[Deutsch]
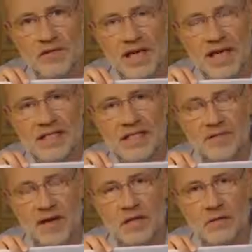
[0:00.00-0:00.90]
auf der
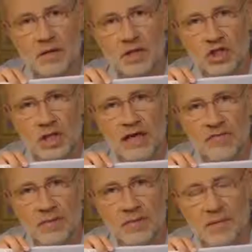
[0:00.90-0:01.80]
ganzen Welt nur noch die
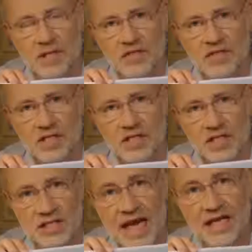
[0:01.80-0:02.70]
Streifen am Himmel zu sehen
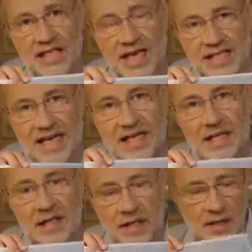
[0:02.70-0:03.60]
sind, dann, ja,
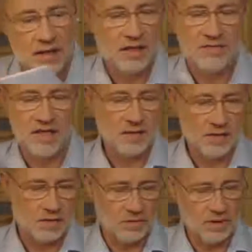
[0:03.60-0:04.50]
dann, ja, weiß ich
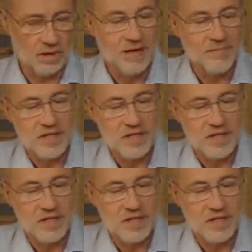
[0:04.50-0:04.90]
auch nicht so genau.